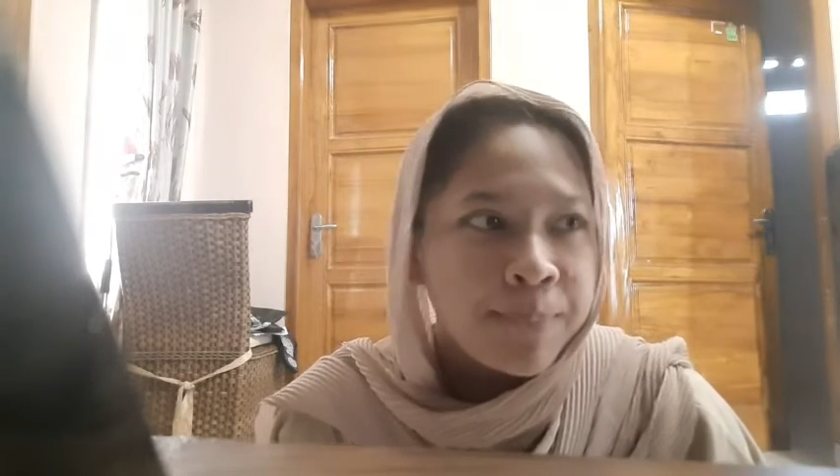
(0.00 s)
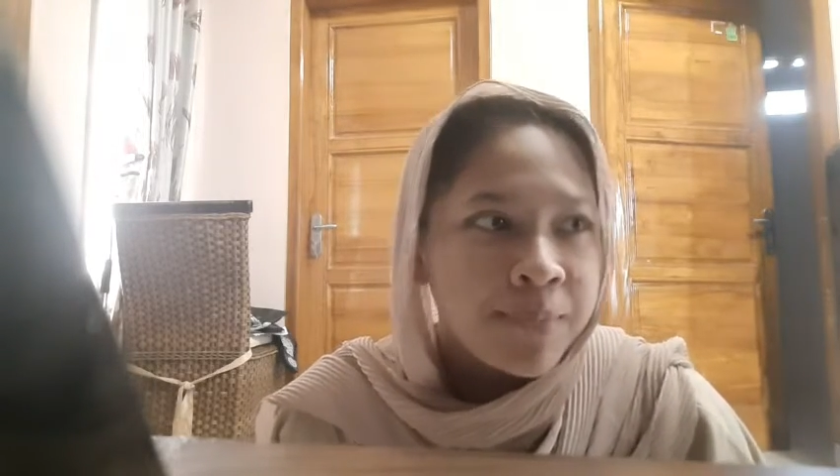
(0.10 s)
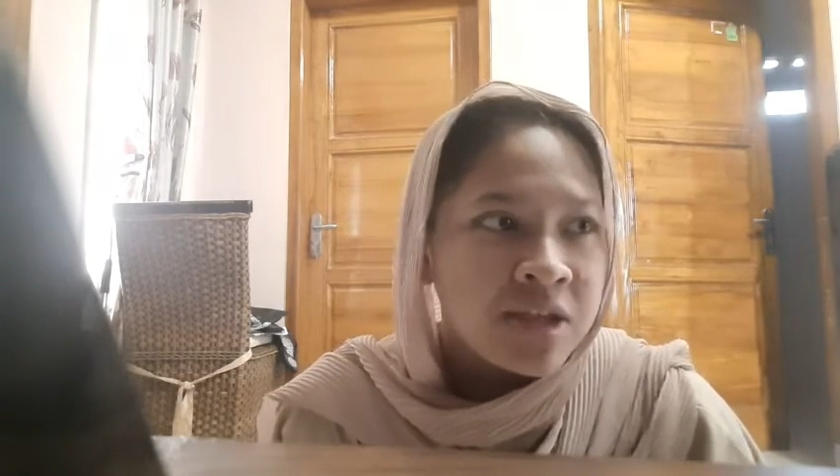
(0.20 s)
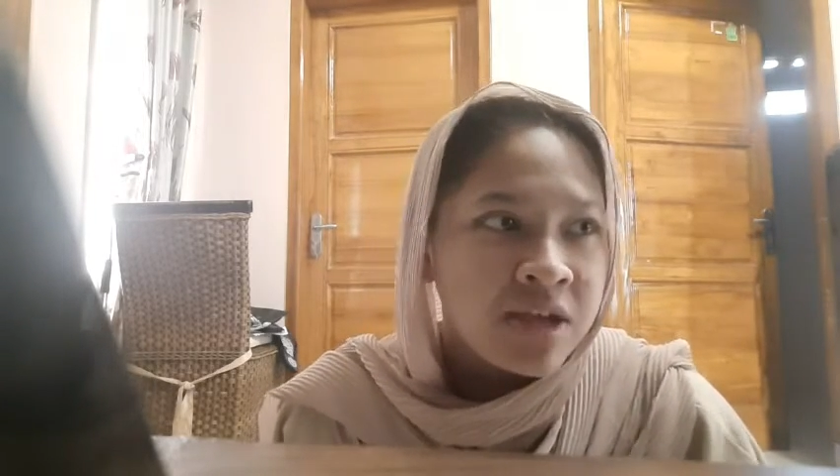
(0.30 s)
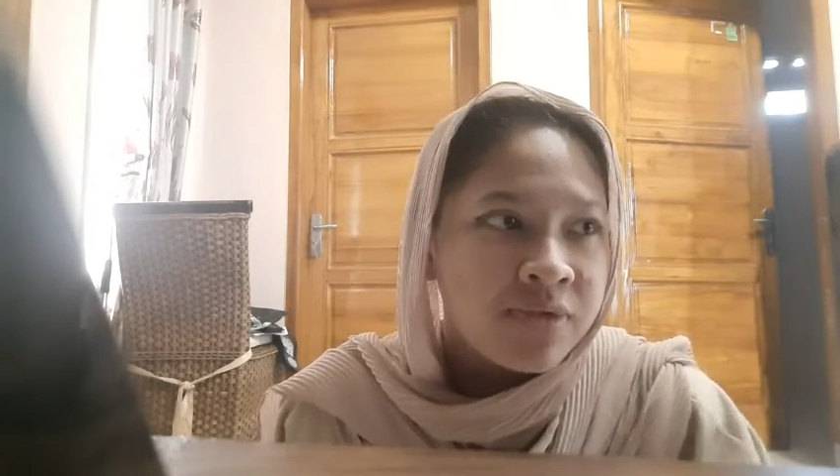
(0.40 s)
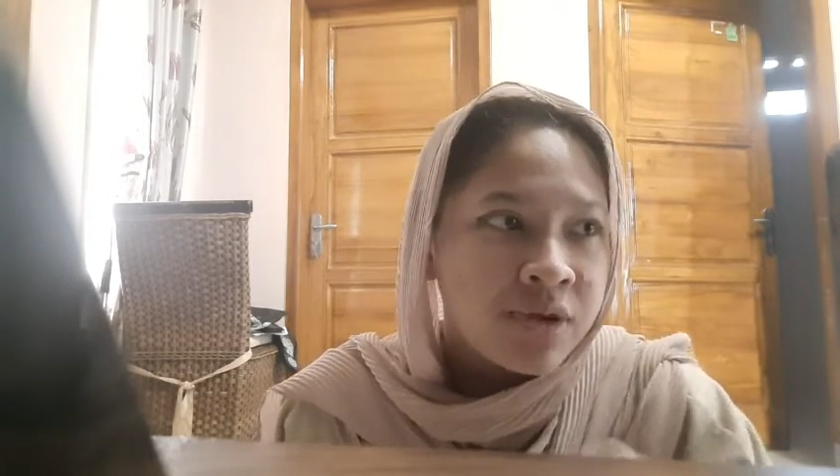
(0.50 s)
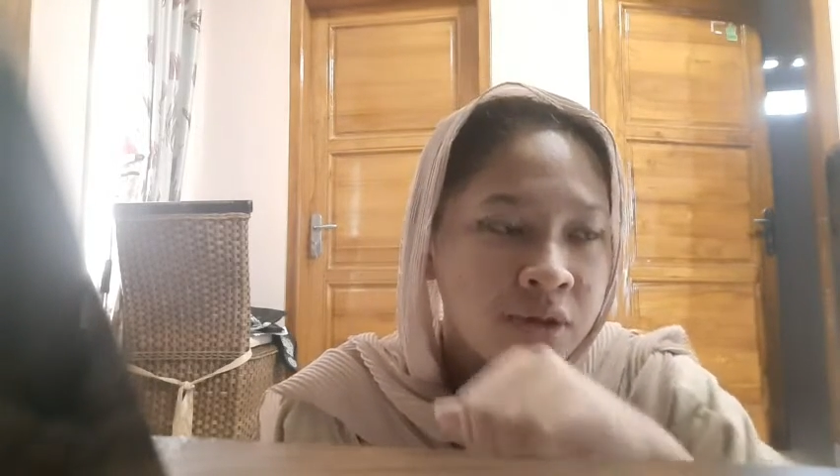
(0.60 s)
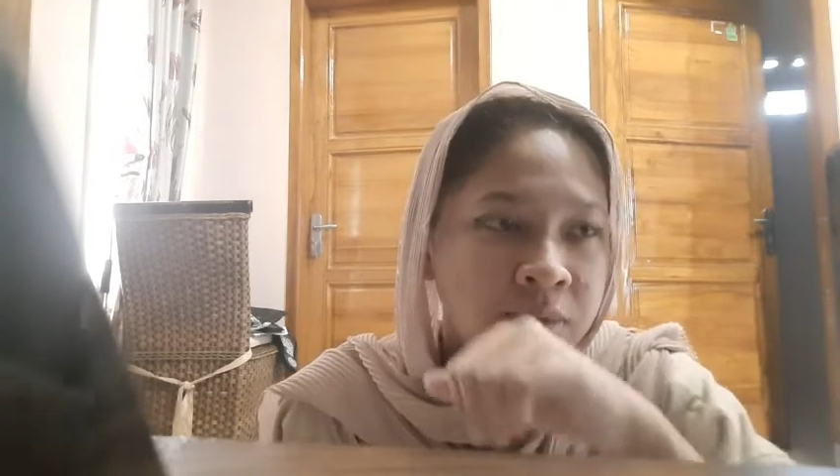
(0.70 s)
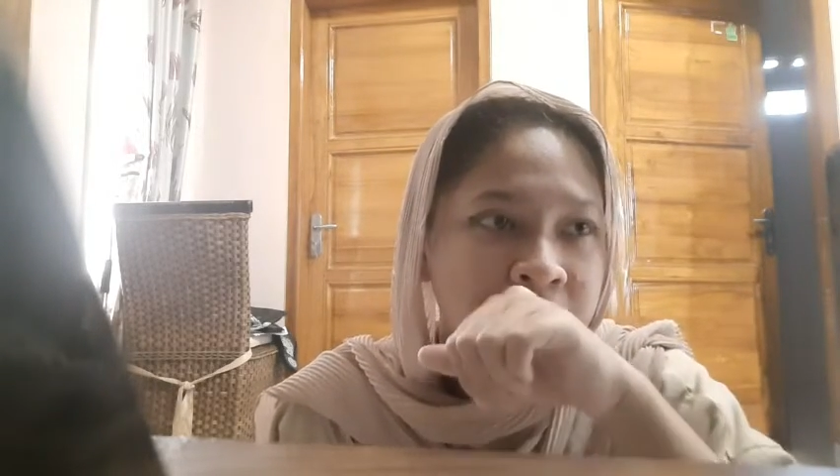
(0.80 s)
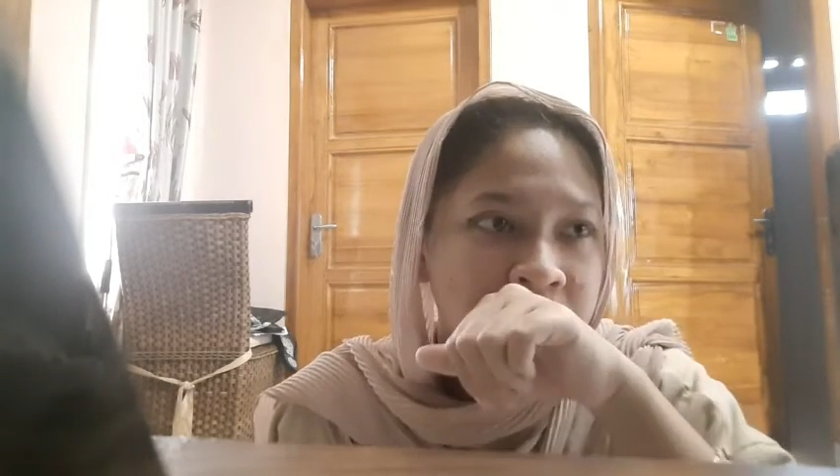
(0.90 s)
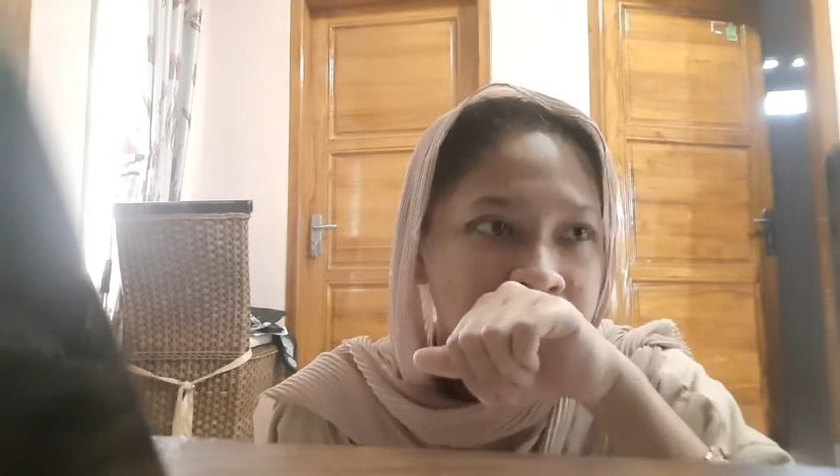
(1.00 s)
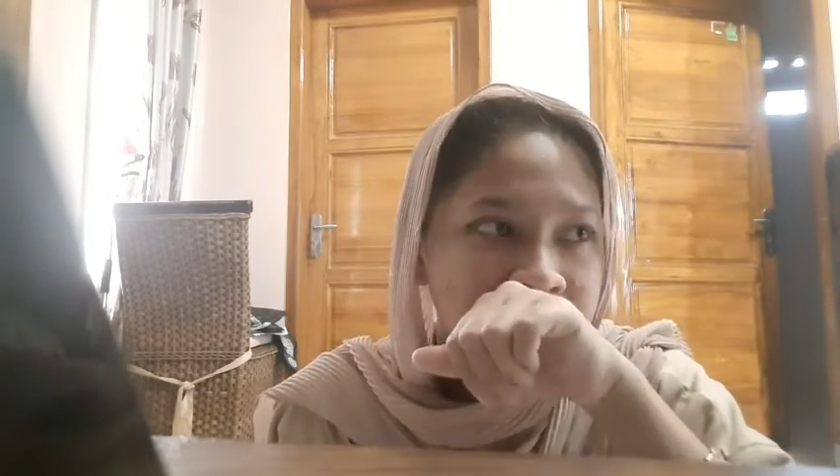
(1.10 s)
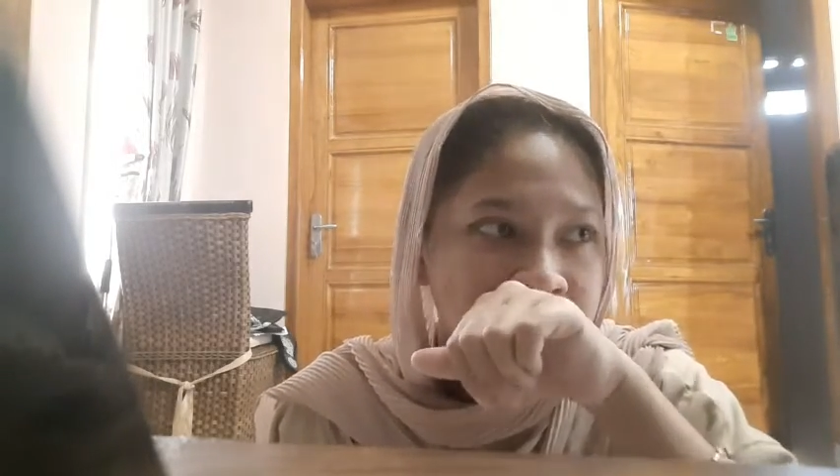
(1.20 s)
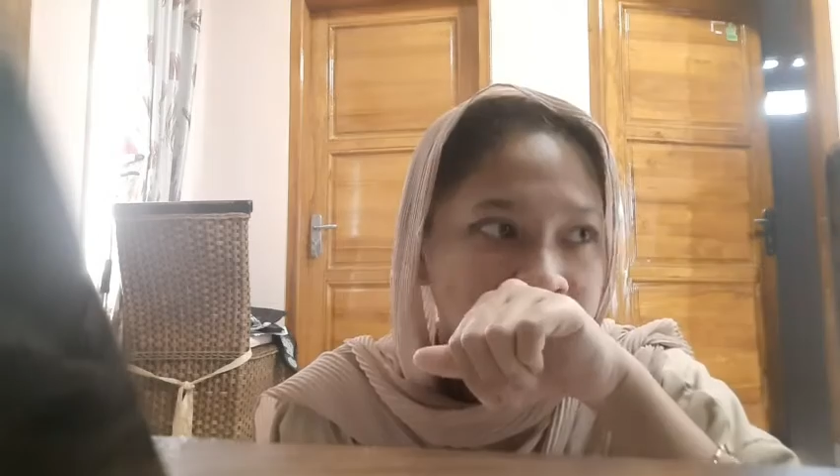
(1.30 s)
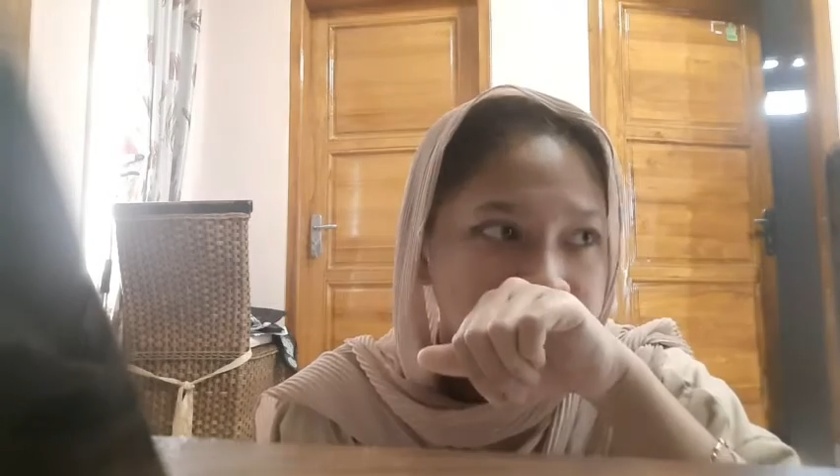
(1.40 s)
self talk itu benar-benar